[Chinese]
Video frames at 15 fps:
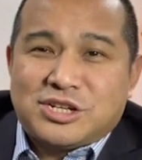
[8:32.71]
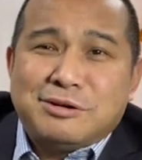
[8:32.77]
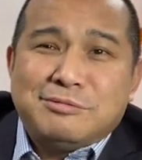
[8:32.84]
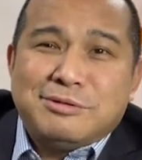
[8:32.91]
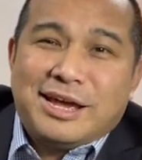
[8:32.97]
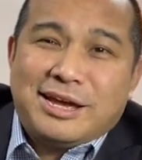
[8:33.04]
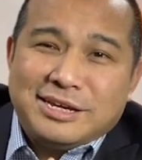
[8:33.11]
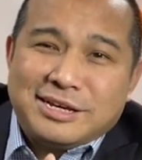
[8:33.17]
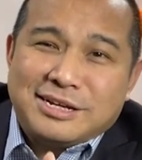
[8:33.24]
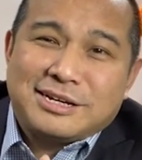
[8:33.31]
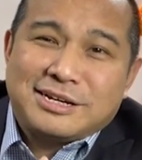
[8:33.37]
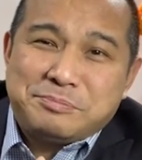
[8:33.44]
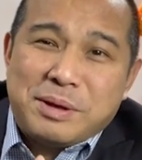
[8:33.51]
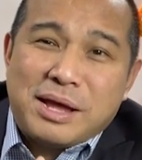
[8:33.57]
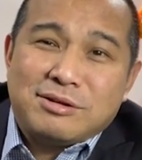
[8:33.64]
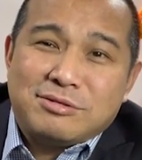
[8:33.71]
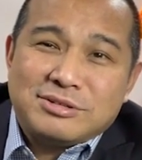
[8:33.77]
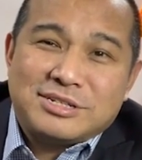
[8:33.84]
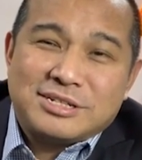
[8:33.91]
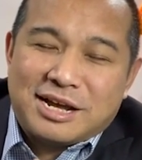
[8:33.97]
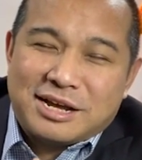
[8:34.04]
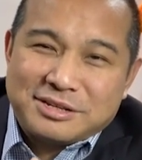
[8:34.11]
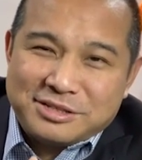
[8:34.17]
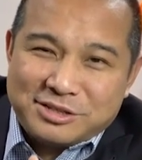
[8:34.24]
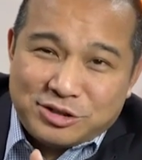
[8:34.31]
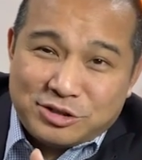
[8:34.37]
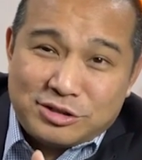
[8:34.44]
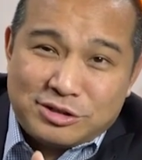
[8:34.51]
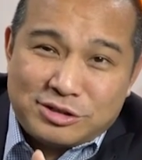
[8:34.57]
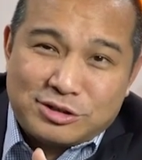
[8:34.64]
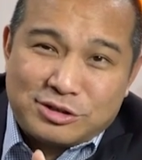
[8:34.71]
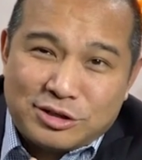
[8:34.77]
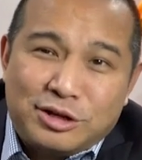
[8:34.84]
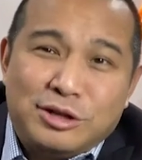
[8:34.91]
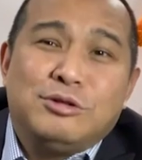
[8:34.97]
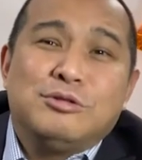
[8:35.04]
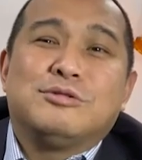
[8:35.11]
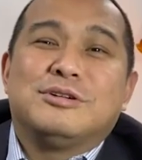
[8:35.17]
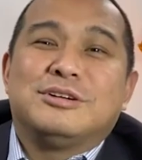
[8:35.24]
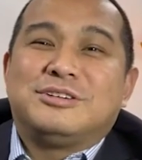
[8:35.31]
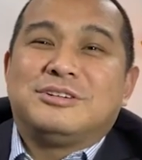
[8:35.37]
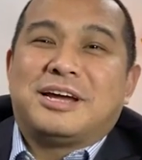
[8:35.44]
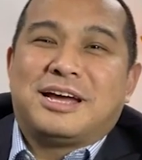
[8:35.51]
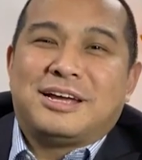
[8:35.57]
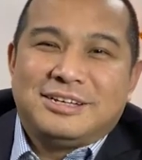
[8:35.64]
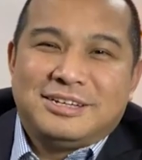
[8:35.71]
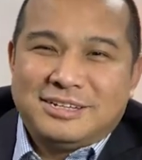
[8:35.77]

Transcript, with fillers: 省委啊，一个个办公室啊就搂过去啊，